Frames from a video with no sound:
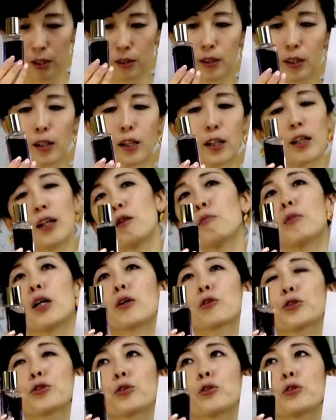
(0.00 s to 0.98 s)
だから
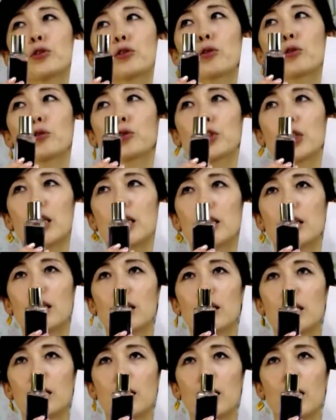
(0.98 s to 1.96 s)
まあすごく個性
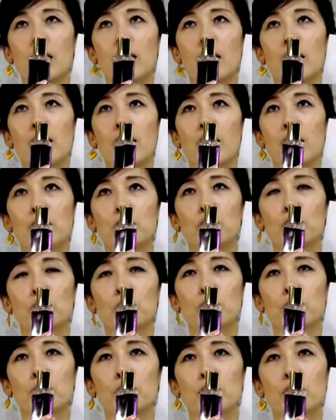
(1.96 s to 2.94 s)
的であ
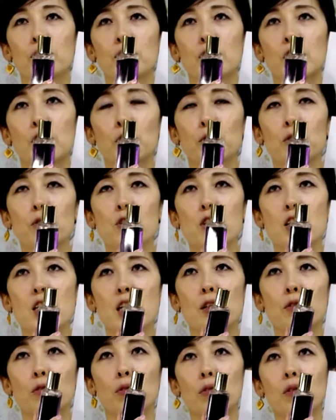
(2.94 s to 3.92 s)
の人と違
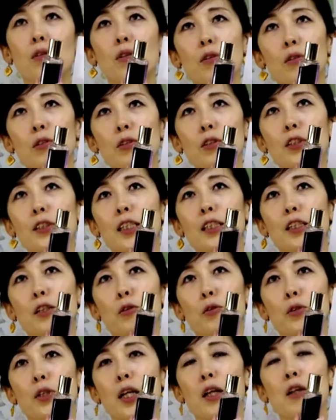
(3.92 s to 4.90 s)
うところをなんか
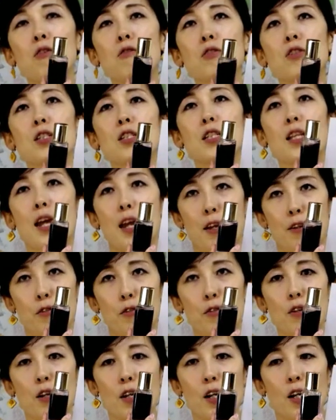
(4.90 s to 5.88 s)
こう楽しんでいるっ
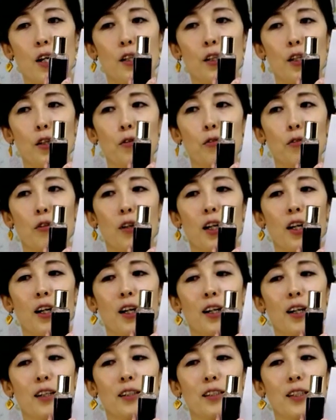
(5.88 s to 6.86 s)
ていうのが
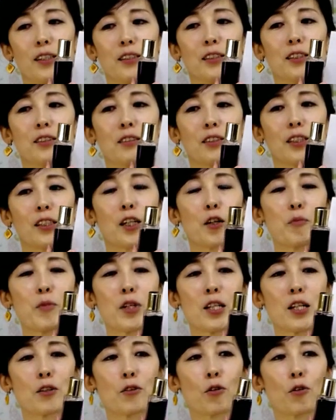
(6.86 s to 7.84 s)
あれですね。だからみ
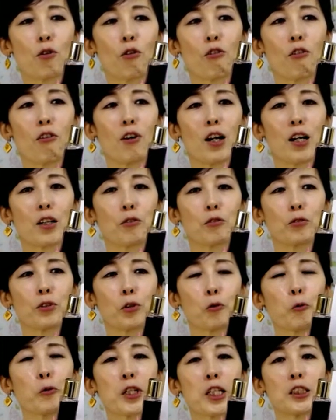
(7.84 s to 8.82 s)
んなとあの
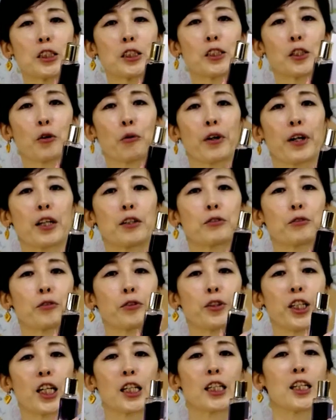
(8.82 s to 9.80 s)
同じって言われると
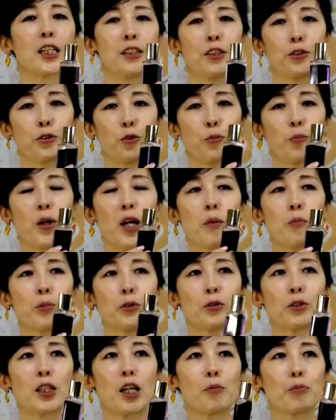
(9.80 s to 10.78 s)
嫌なんですよ。
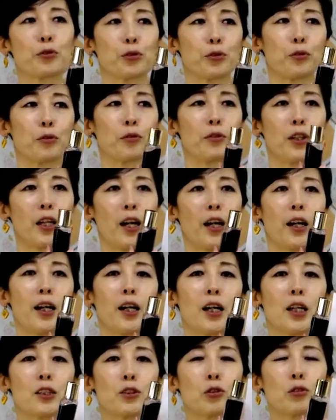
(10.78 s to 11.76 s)
パープルタイプの人って
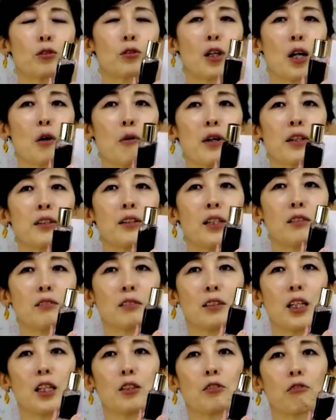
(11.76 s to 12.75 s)
ちょっと変わって
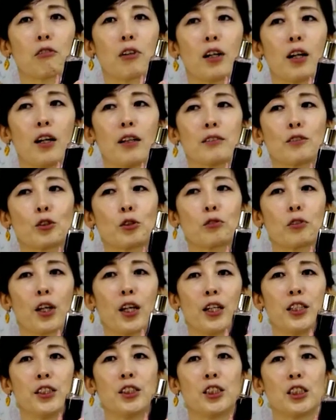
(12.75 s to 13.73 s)
るねとかちょっと
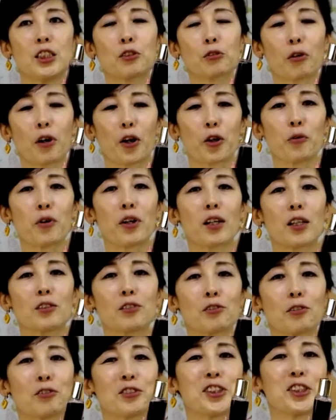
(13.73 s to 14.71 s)
変人とか言われ
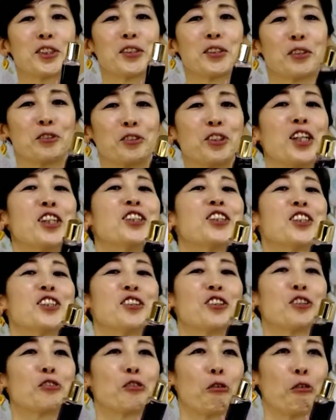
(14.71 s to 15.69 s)
ると実は嬉しいん
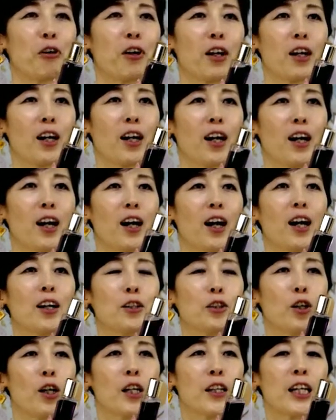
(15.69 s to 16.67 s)
ですよ。う
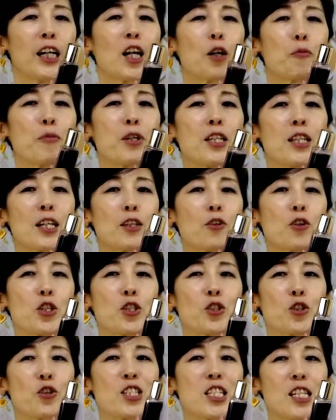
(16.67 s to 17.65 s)
ん、なんかみんなと一
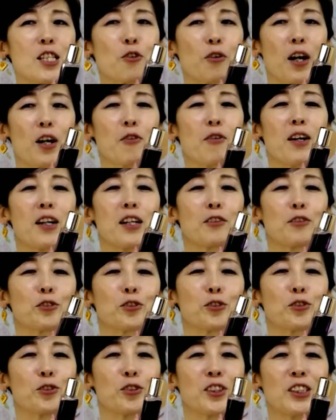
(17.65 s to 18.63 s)
緒にとか言われると
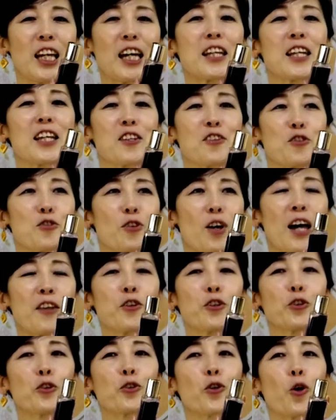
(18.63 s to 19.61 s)
嫌なんですよ。あ
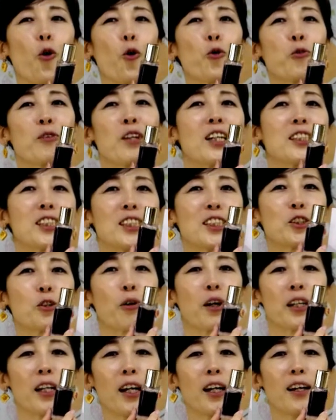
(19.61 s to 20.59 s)
の人と同じと
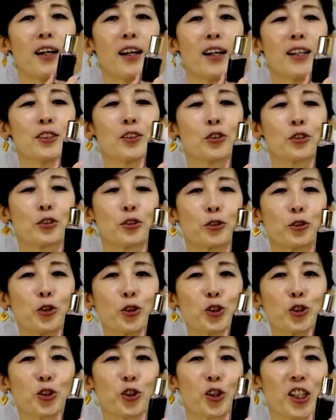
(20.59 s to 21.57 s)
かね、す
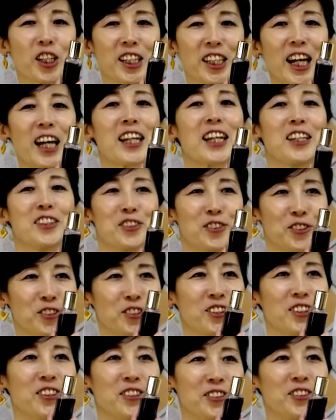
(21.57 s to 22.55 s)
ごいそれ嫌なんです。
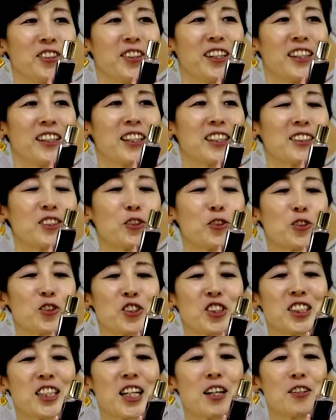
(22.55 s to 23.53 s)
うん、だからちょっと
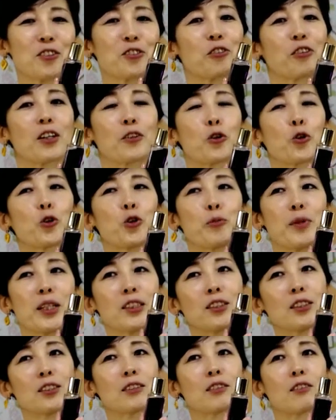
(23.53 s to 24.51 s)
違うとか特
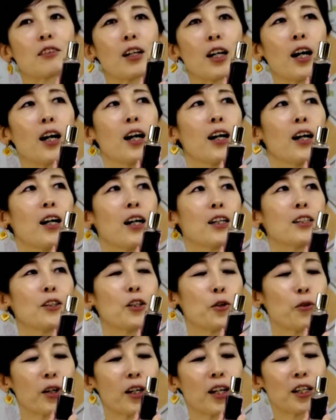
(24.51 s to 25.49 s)
別とかっ
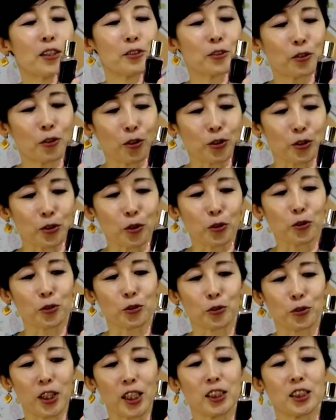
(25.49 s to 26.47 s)
て言われるとすご
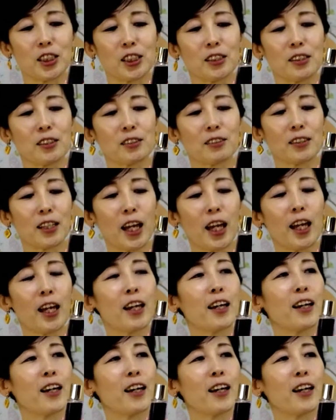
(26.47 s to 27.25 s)
く嬉しいですね。